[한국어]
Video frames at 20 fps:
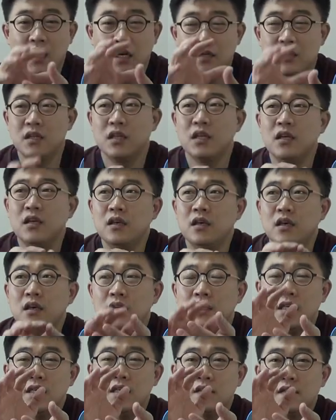근데
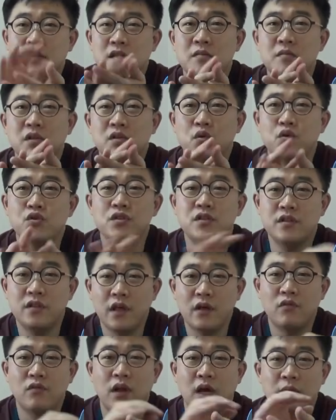이 스팀이
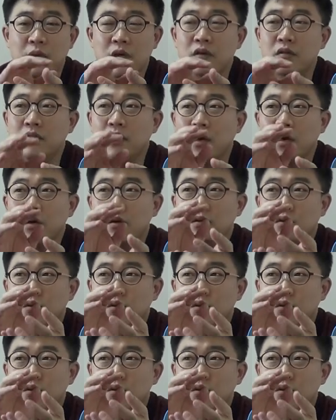소진되고 나면